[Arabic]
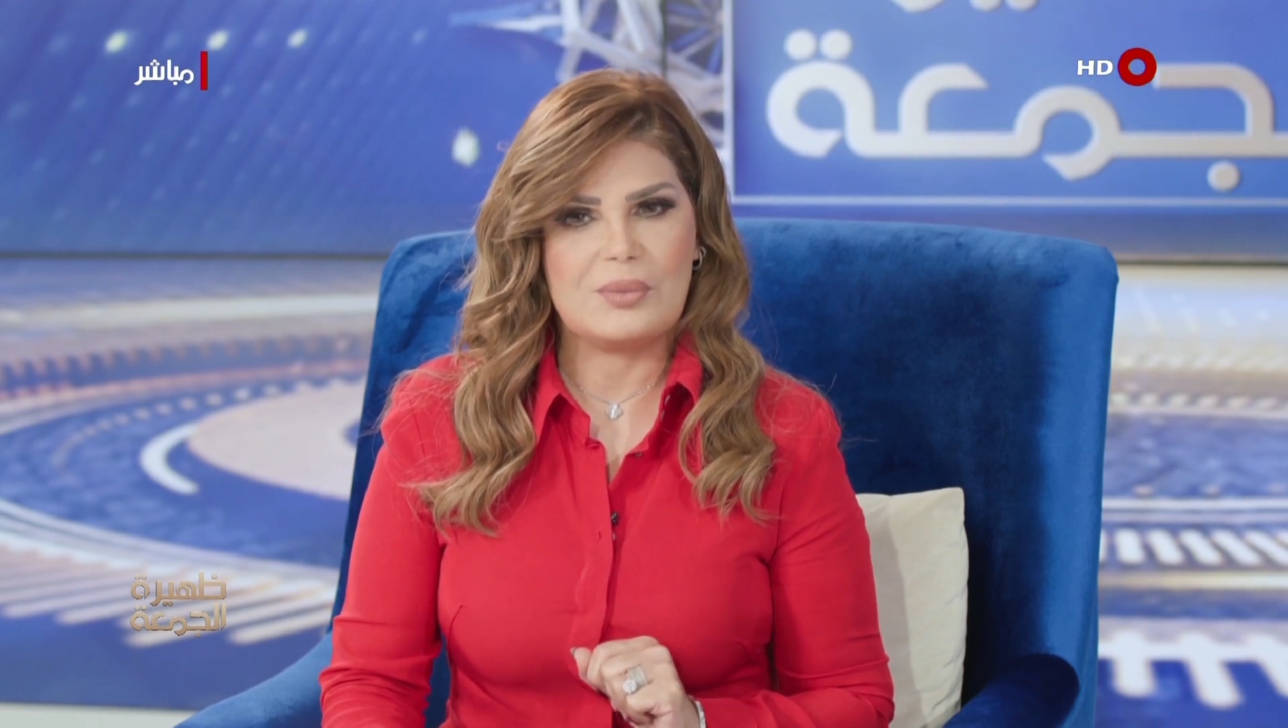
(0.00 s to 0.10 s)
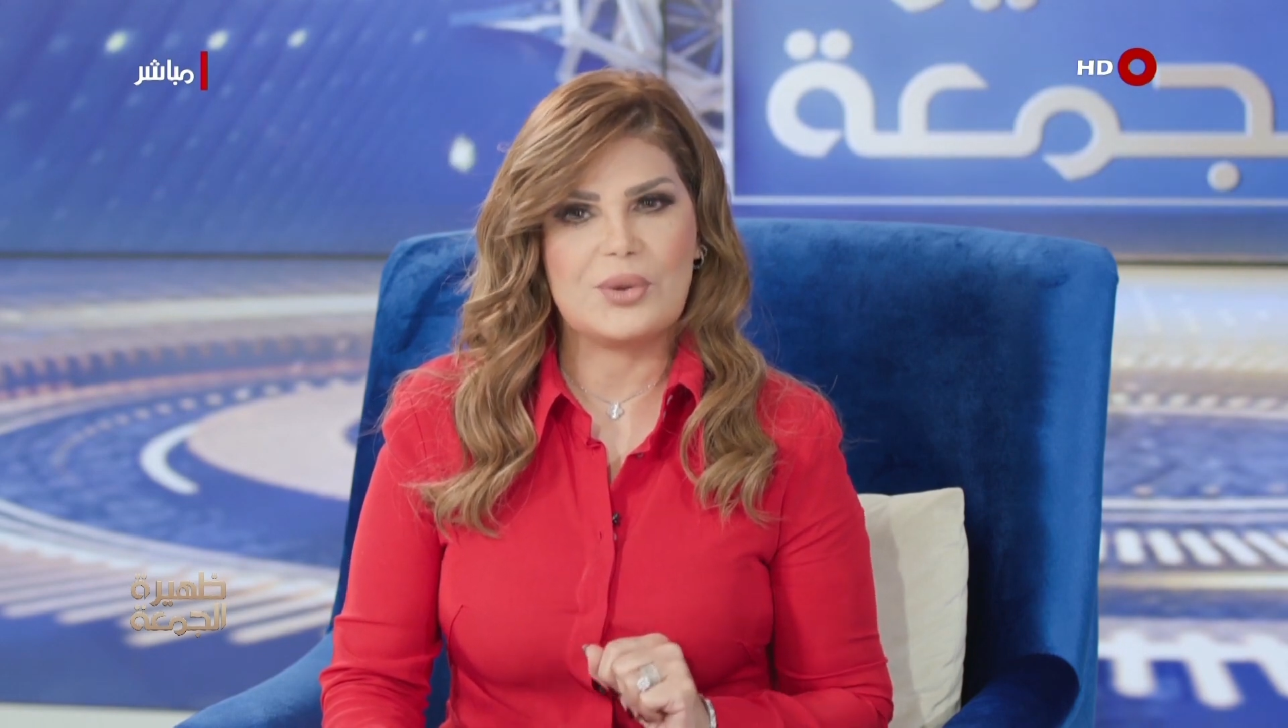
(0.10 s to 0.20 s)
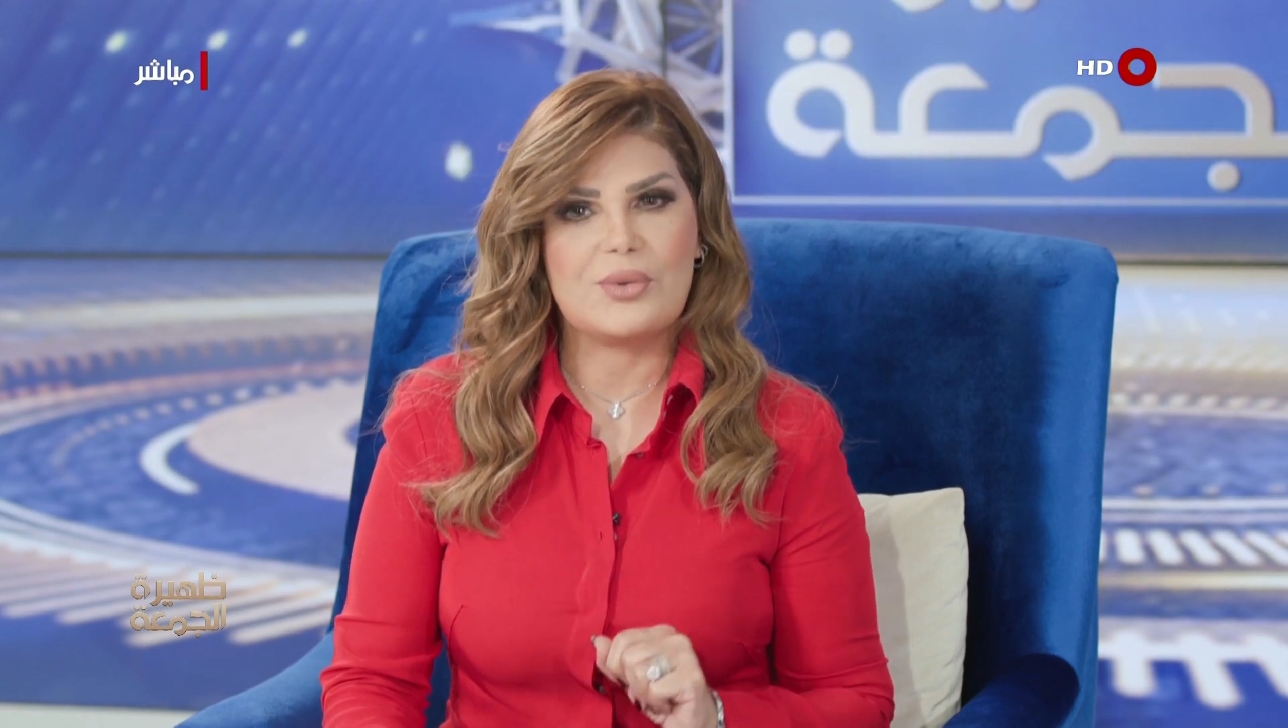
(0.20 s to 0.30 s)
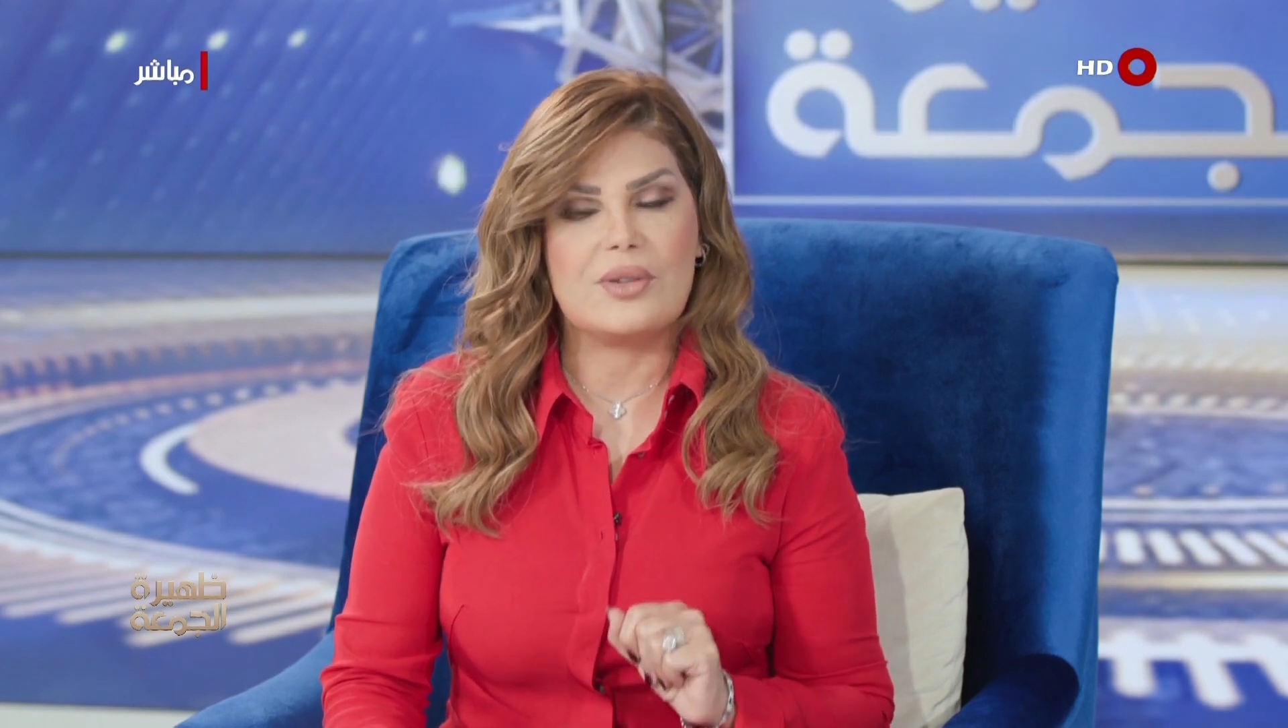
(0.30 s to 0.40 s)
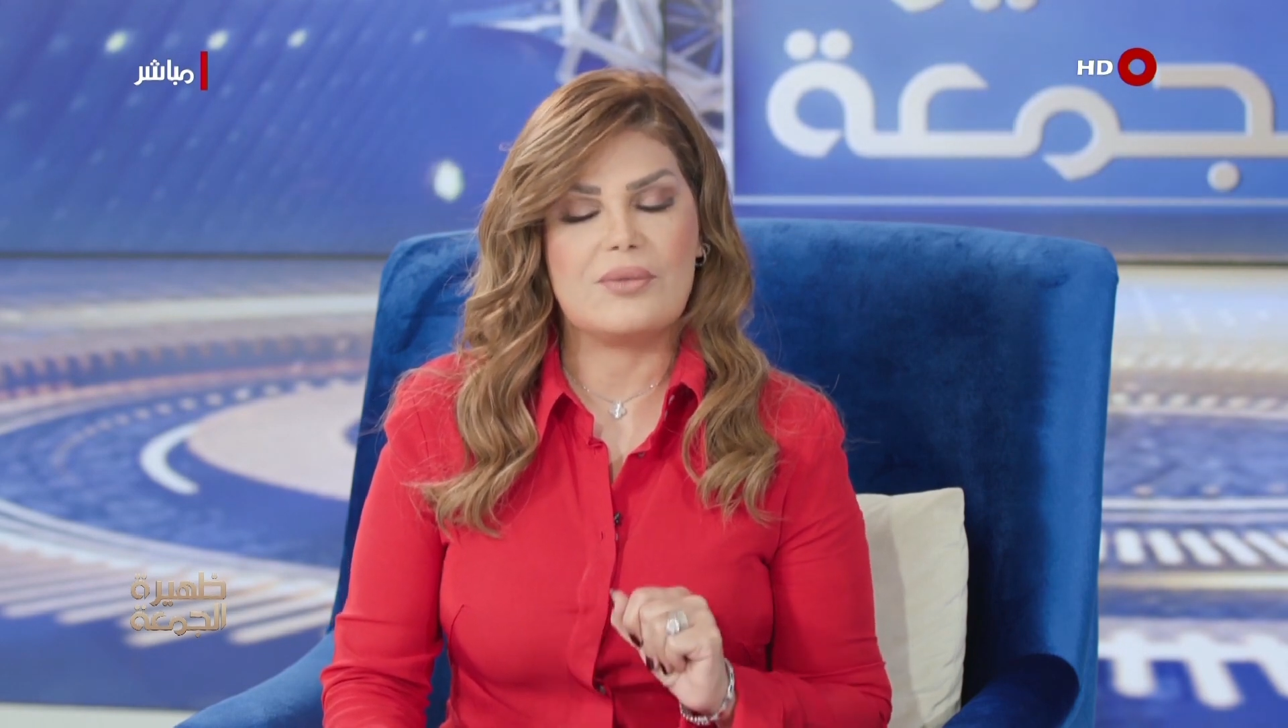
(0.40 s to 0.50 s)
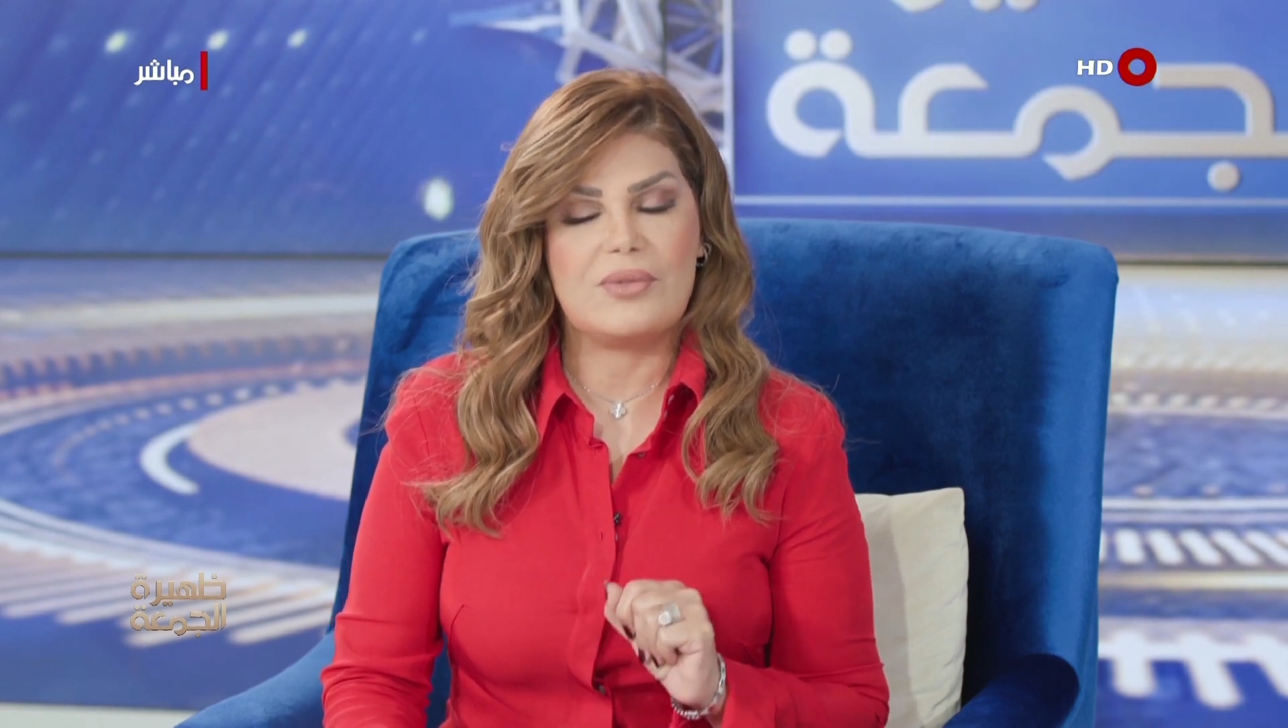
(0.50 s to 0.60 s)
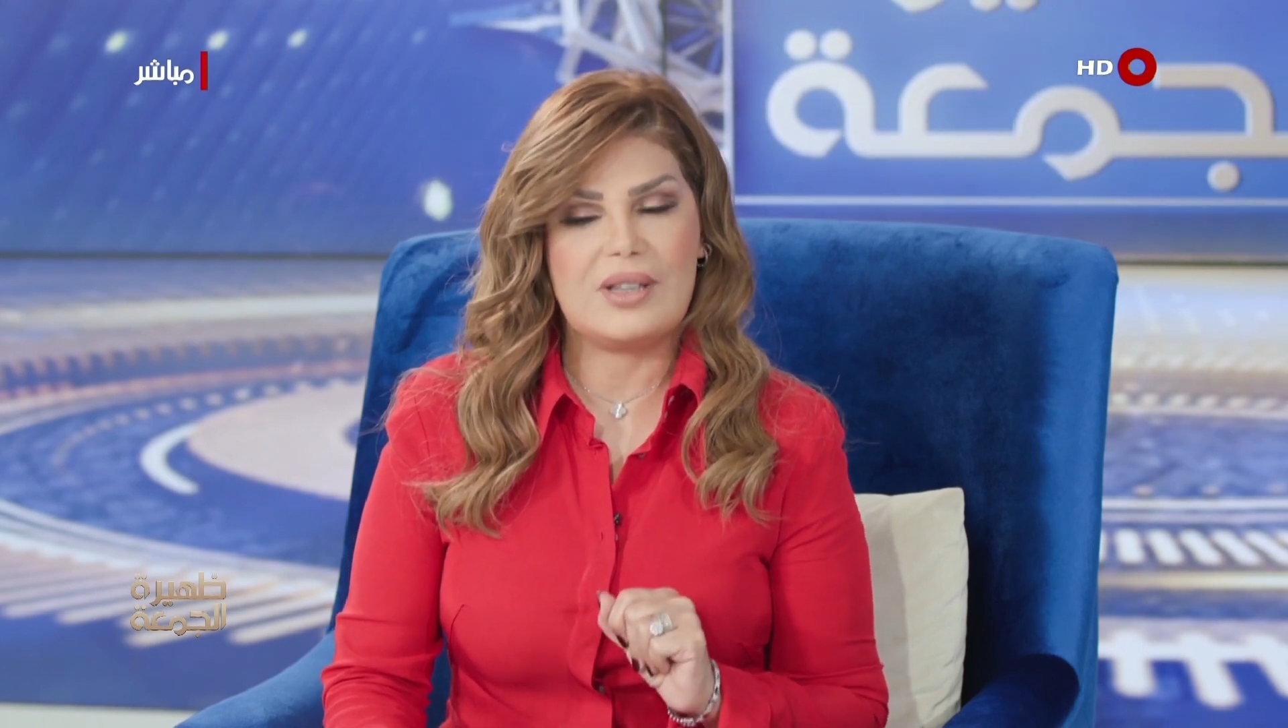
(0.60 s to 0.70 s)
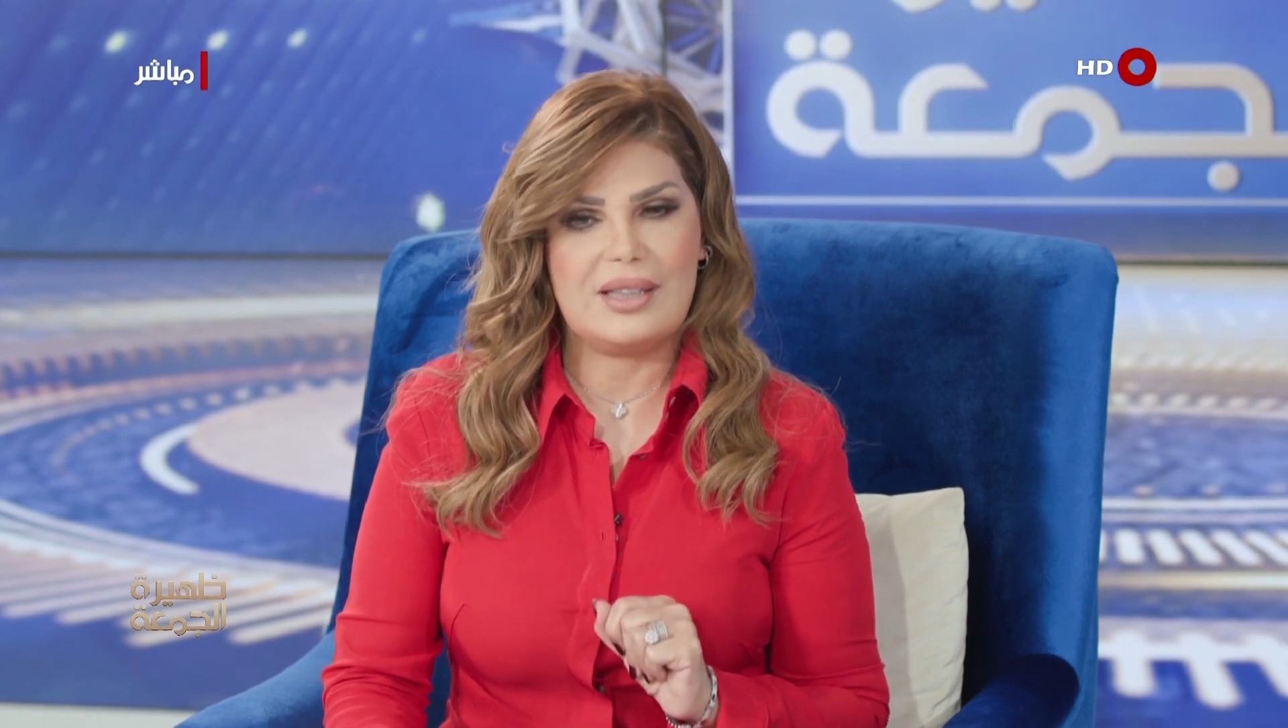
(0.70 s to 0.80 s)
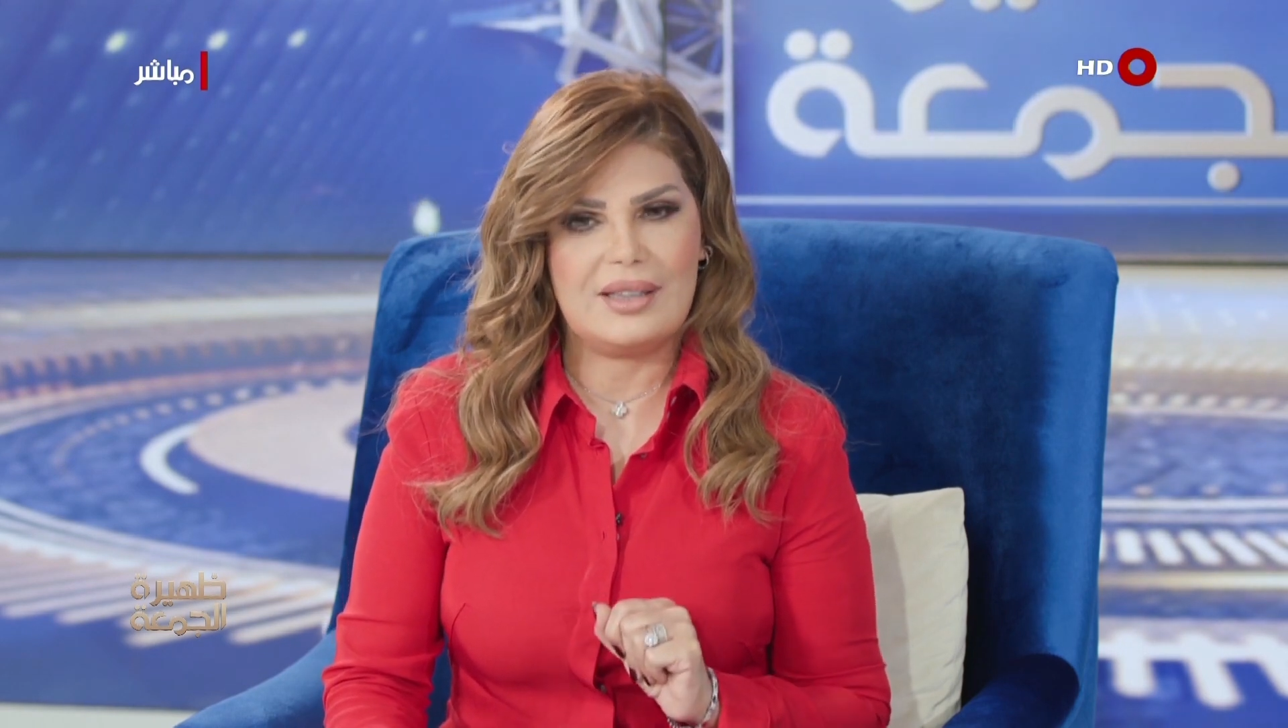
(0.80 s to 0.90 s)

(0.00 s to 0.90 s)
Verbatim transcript: تكون في